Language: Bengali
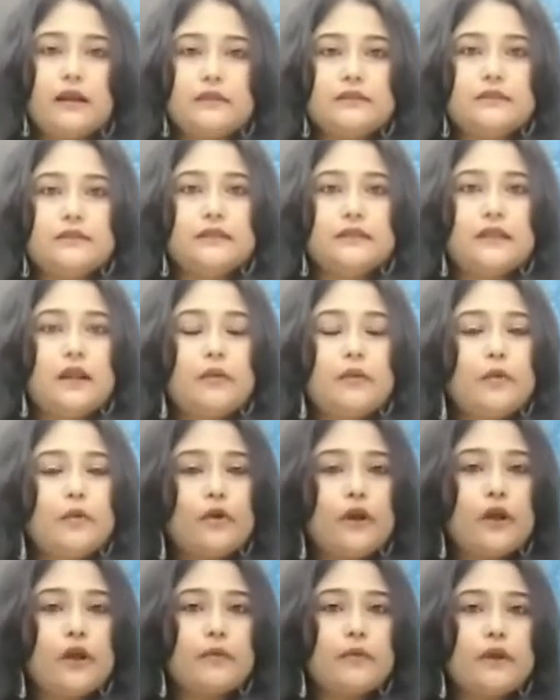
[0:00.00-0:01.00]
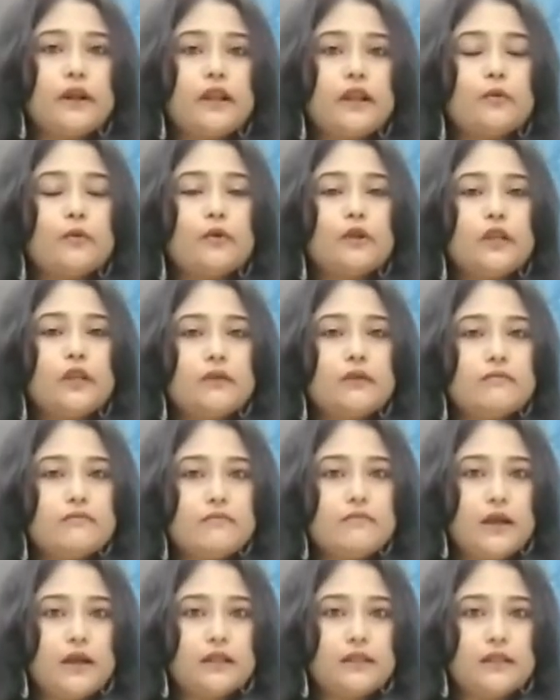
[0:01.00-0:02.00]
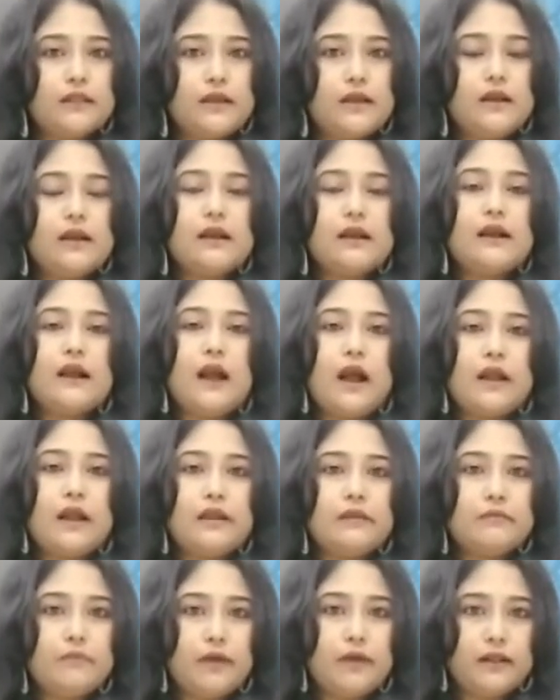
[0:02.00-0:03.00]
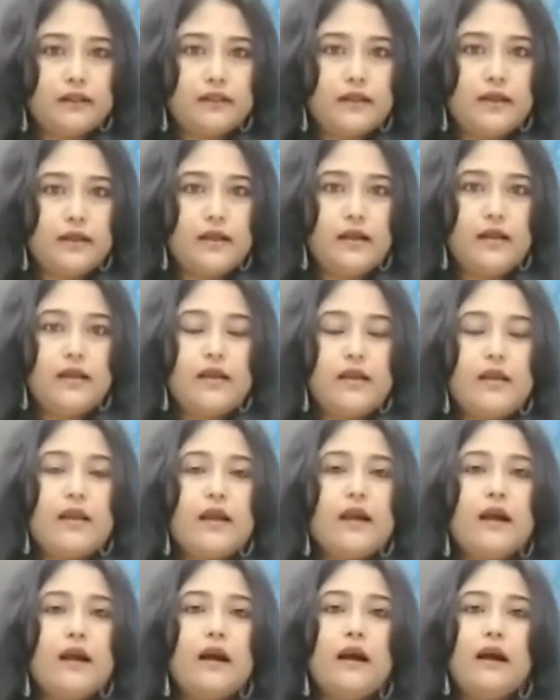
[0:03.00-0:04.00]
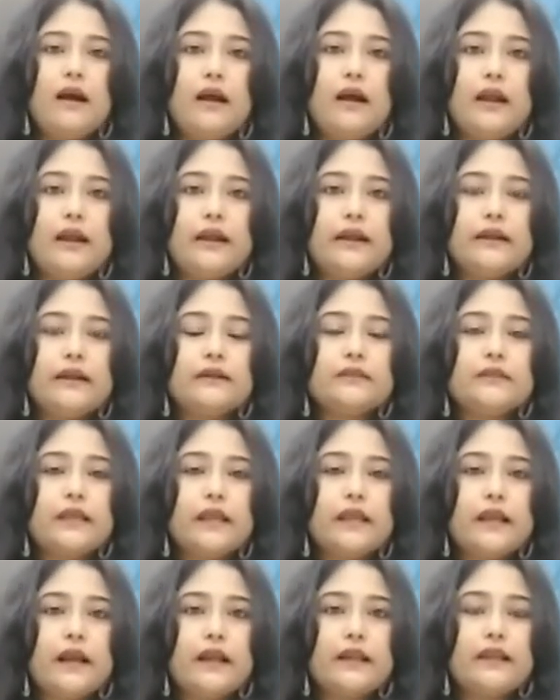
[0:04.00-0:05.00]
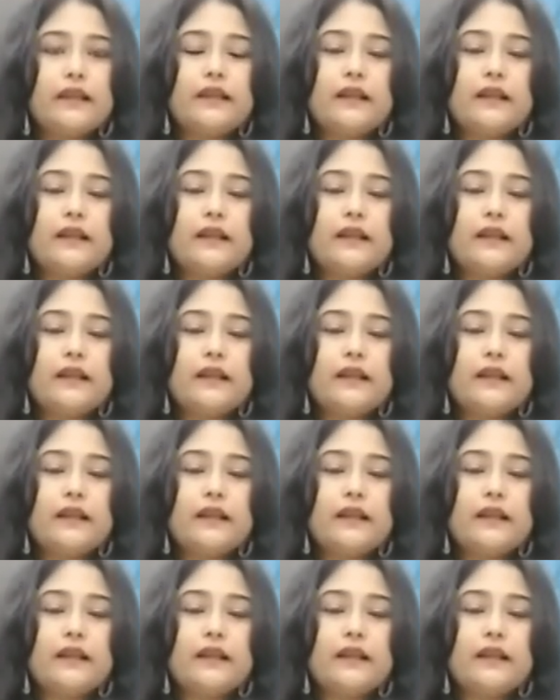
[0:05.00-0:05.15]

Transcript: আচ্ছা তারপর আমরা নেব নিম পাতা কারি পাতা আর এখানে